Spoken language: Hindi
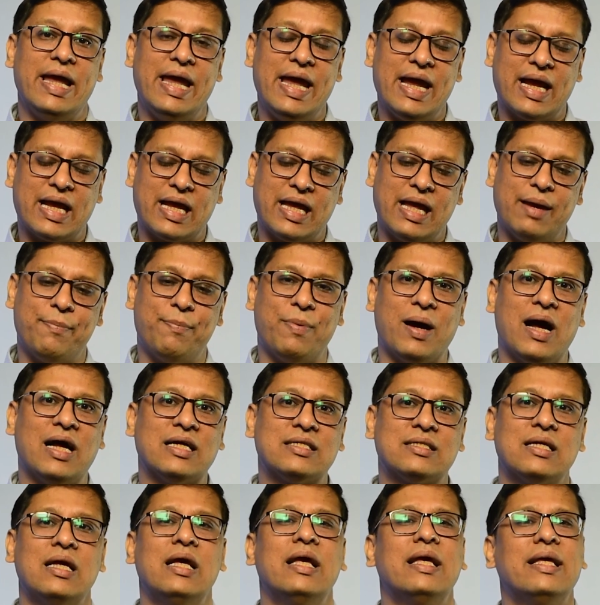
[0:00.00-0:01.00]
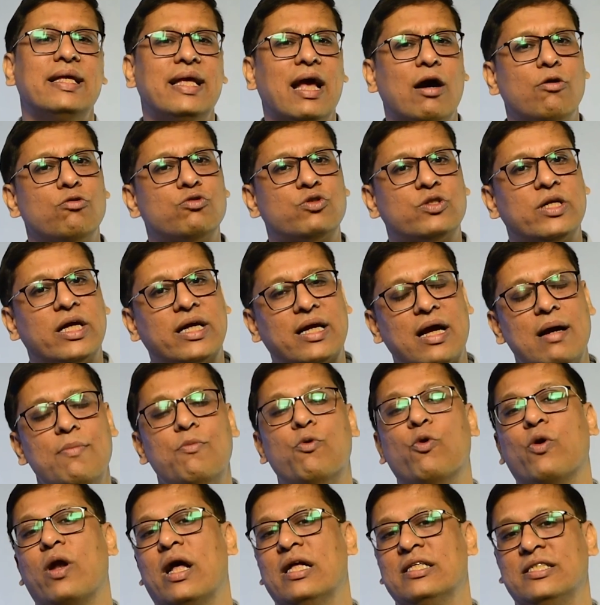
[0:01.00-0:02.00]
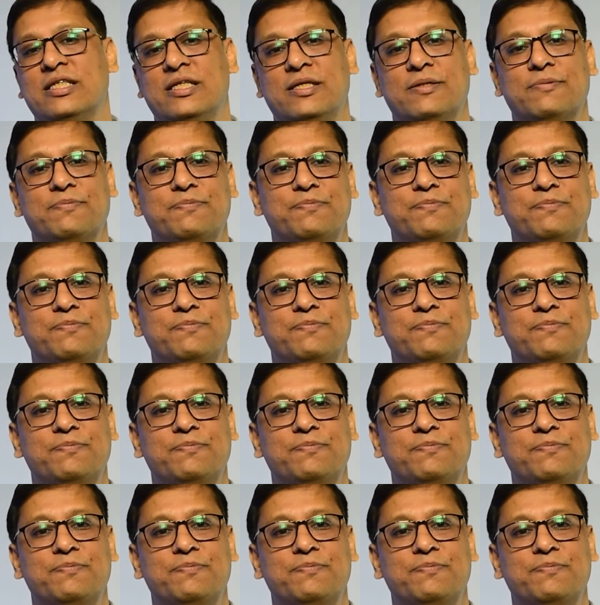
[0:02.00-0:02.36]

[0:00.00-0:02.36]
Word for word: एक के पास या उससे कम होना चाहिए